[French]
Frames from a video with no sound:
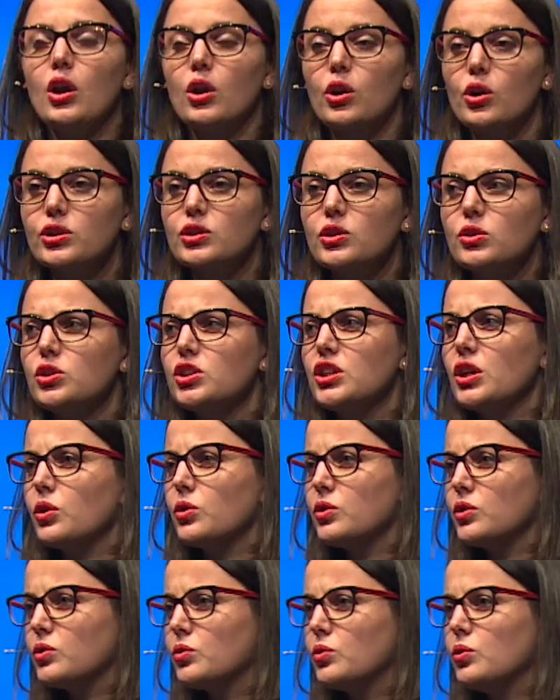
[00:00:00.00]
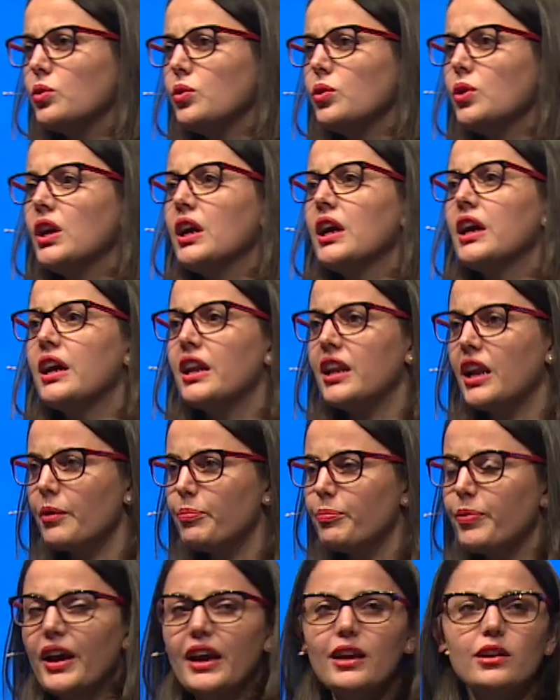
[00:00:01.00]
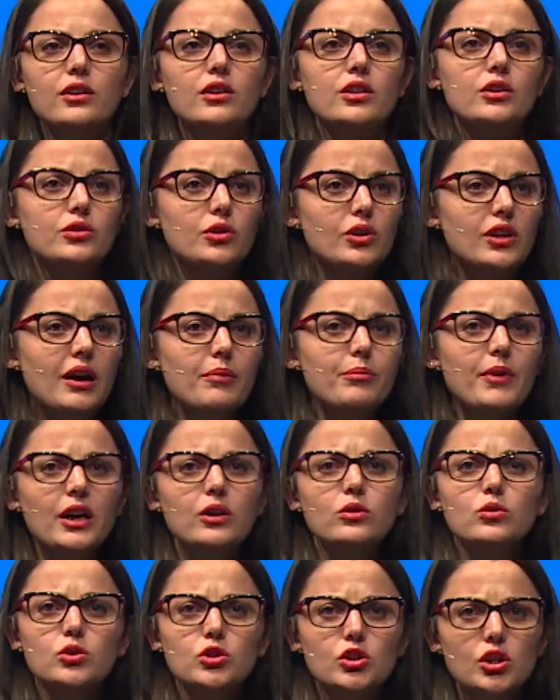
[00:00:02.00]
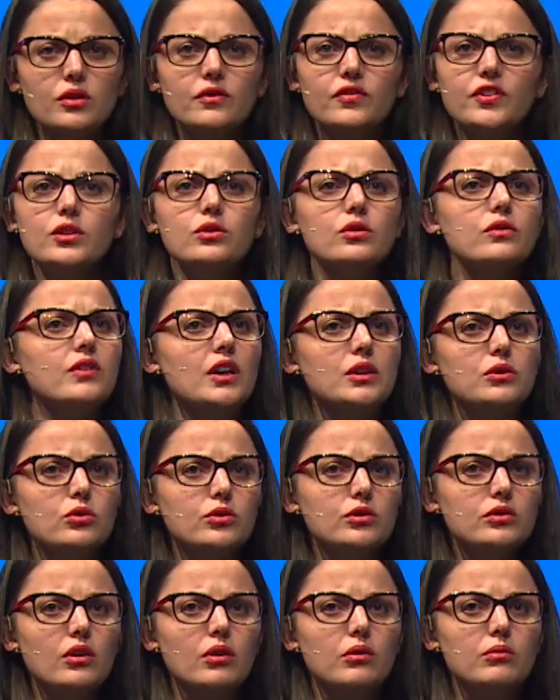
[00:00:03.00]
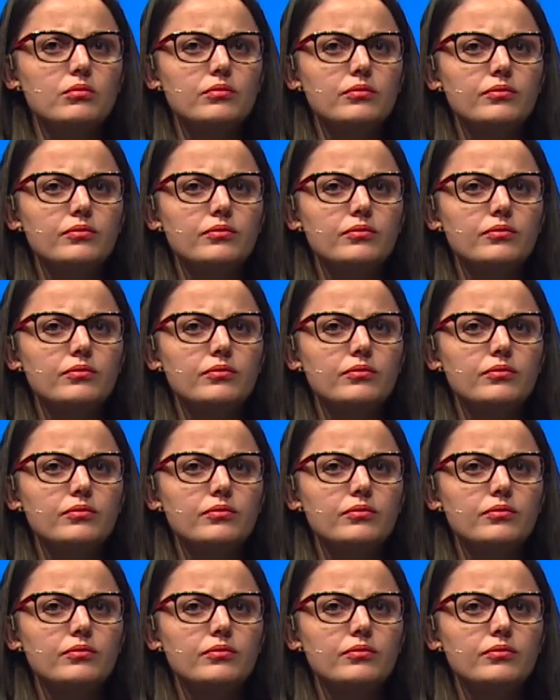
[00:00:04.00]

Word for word: lorsque j'ai reçu l'appel de la mère d'une jeune fille de 22 ans.